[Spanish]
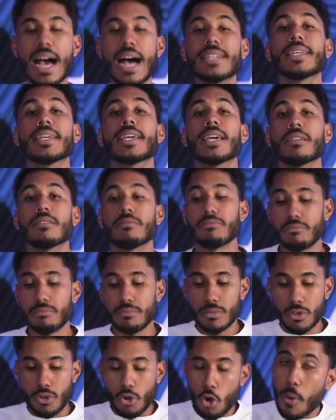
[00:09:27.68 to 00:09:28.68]
Así que,
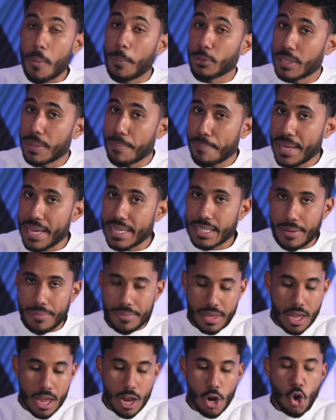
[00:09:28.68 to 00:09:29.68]
¿cómo se empieza?
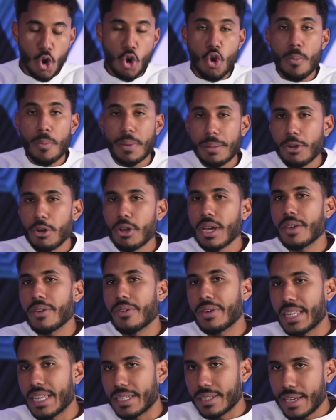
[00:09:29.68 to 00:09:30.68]
Lo primero que
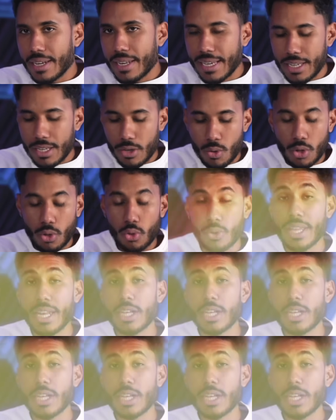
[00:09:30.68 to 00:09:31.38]
debes de hacer cuando